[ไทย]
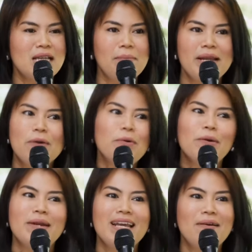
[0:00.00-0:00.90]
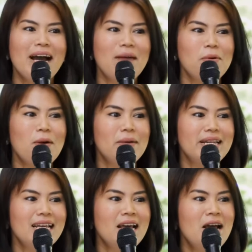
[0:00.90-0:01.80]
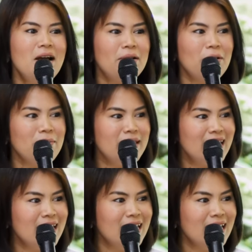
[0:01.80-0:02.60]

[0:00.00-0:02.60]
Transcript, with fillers: จะไม่ได้คุยคนเดียวเพราะว่าวันนี้เรามี